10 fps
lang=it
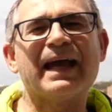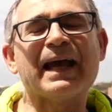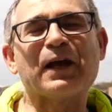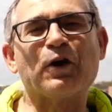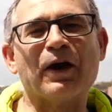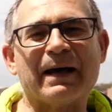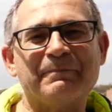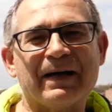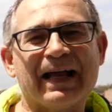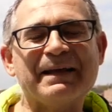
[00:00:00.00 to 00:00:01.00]
Eccola,
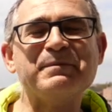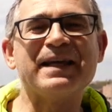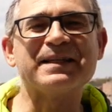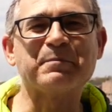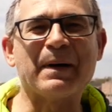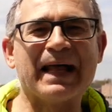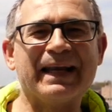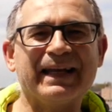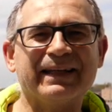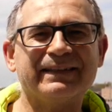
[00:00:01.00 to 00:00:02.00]
alle mie
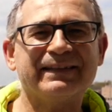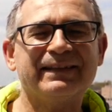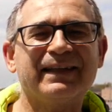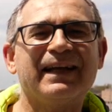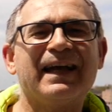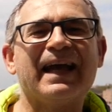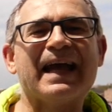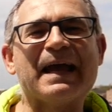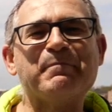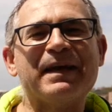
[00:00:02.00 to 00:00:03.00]
spalle.
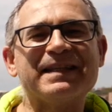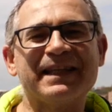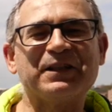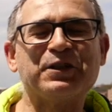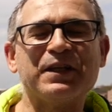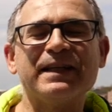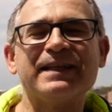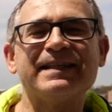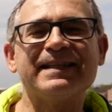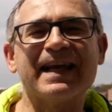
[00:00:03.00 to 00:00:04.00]
MSC
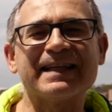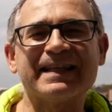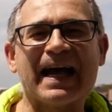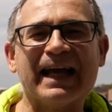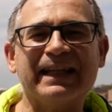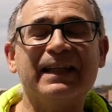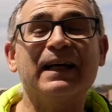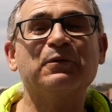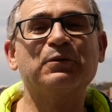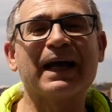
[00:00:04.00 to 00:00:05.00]

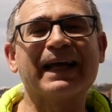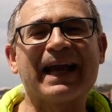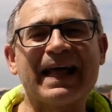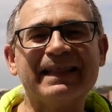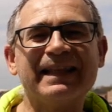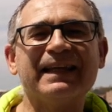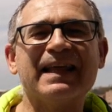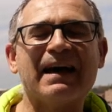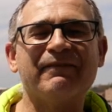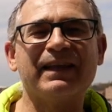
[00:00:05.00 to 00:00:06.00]
Seaside, una grande
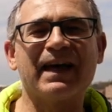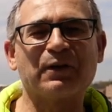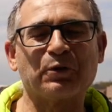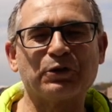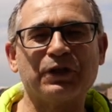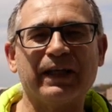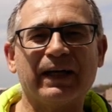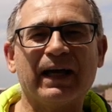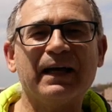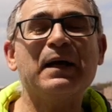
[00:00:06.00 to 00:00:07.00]
nave da
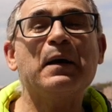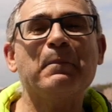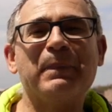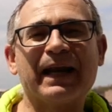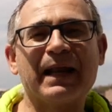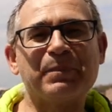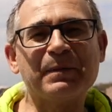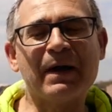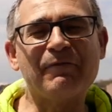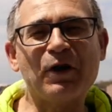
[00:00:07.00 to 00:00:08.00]
crociera. Per la
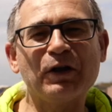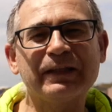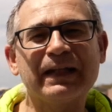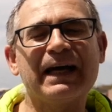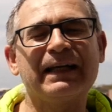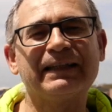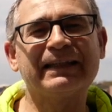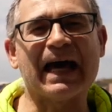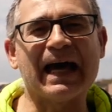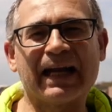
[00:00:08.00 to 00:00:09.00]
prima volta
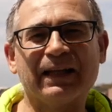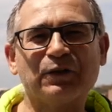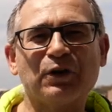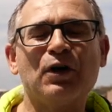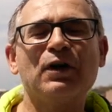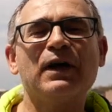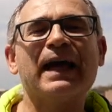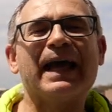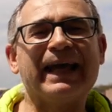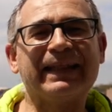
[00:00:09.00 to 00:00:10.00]
Taranto
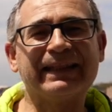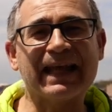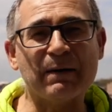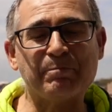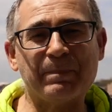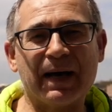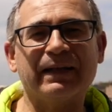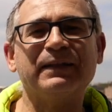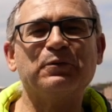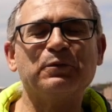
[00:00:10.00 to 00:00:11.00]
è tappa
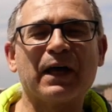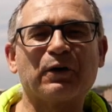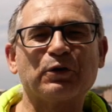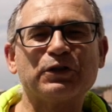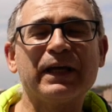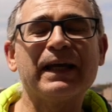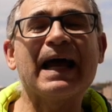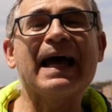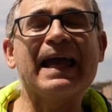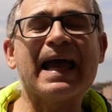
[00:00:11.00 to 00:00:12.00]
di una
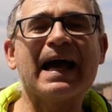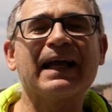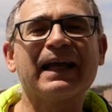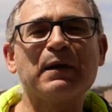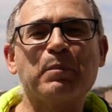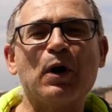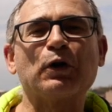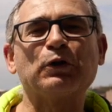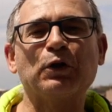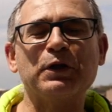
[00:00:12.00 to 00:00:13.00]
crociera e anche
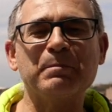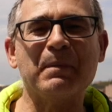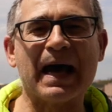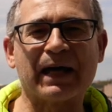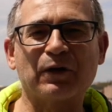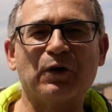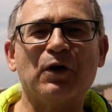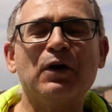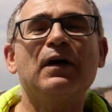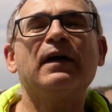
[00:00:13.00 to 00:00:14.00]
porto d'imbarco.
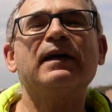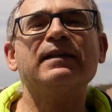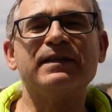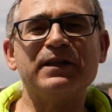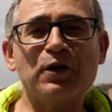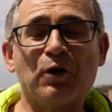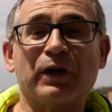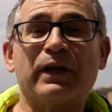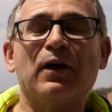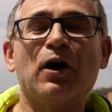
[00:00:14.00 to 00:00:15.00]

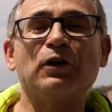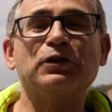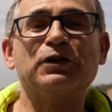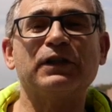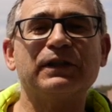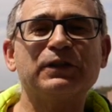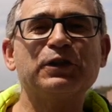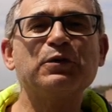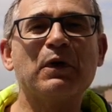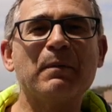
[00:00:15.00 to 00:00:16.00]
Signori, oggi
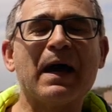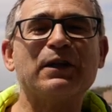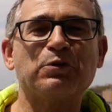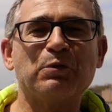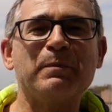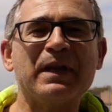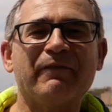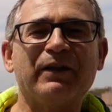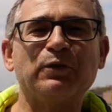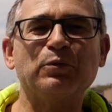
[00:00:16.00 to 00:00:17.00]
5 maggio
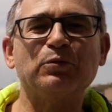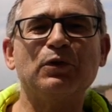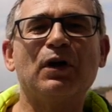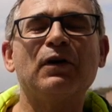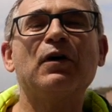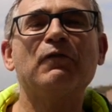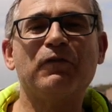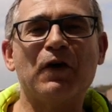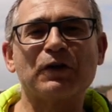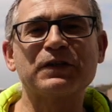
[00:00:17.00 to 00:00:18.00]
2021,
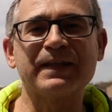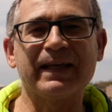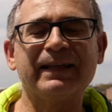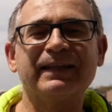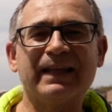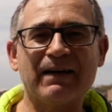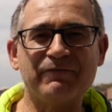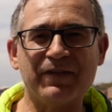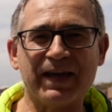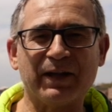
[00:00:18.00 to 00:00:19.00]
forse
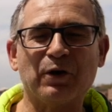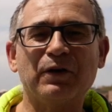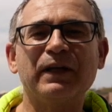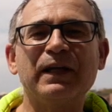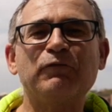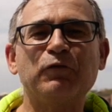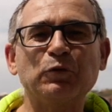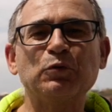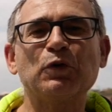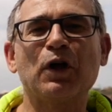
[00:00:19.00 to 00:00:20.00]
davvero il
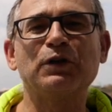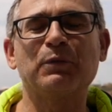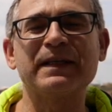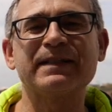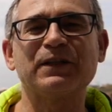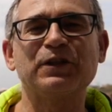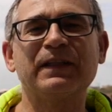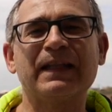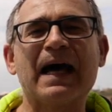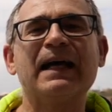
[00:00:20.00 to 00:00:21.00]
futuro di questa
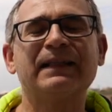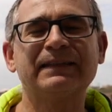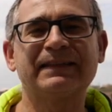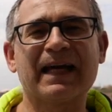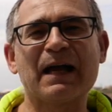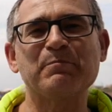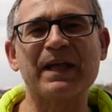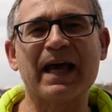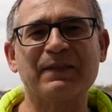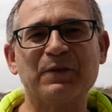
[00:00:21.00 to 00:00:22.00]
città sta
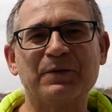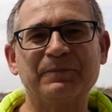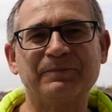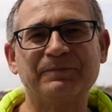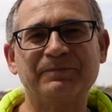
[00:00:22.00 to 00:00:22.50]
cambiando.